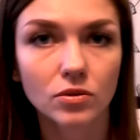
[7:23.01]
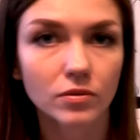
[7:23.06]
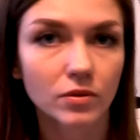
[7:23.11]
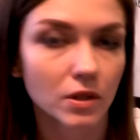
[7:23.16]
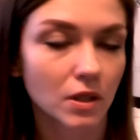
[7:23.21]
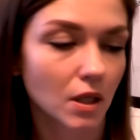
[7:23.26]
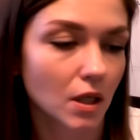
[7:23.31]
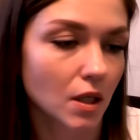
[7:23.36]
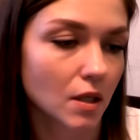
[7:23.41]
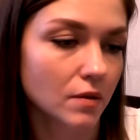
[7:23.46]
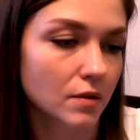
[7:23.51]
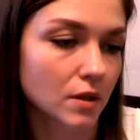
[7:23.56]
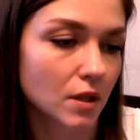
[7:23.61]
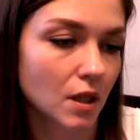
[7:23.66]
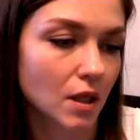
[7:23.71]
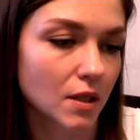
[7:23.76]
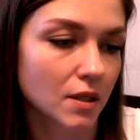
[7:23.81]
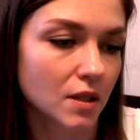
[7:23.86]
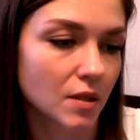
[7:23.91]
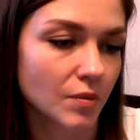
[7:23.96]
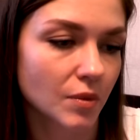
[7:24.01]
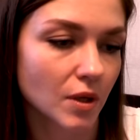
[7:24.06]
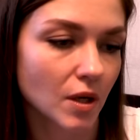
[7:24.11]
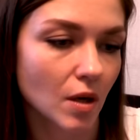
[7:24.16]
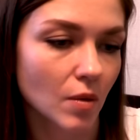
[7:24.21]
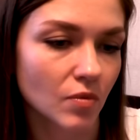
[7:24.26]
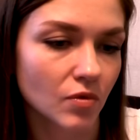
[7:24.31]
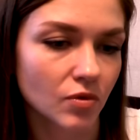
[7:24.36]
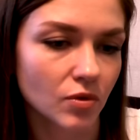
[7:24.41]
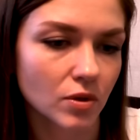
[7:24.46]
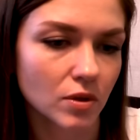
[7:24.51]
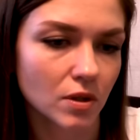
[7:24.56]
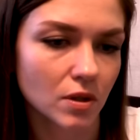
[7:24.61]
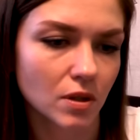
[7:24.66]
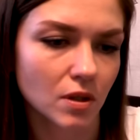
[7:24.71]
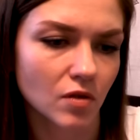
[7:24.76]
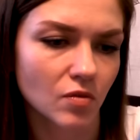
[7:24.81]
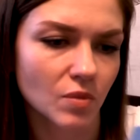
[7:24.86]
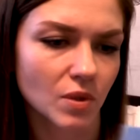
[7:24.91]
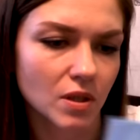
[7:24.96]
Ну и вот такая вот Академия Комфорт.
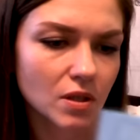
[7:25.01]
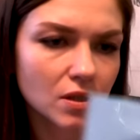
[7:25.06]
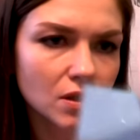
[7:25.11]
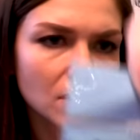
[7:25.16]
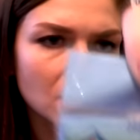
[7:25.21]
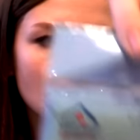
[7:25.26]
Это я в Магнит